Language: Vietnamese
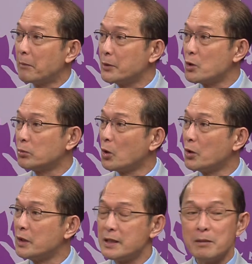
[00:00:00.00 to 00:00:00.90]
mà chúng
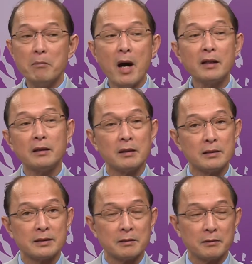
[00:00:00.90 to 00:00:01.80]
tôi bớt
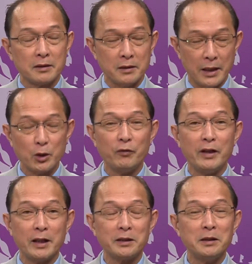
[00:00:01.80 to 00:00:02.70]
gửi đến quý
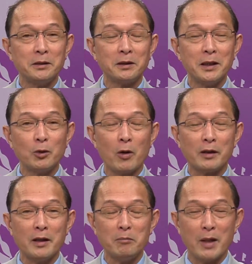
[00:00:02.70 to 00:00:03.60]
vị cái tin tức liên
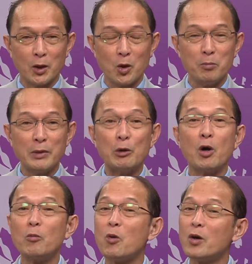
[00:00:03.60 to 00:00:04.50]
quan đến bệnh cúm điều đó
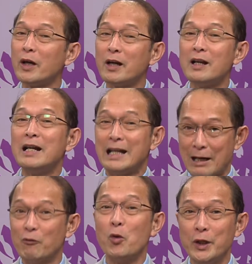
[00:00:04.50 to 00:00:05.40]
cũng có nghĩa
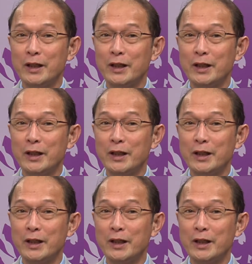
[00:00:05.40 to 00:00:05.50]
là vui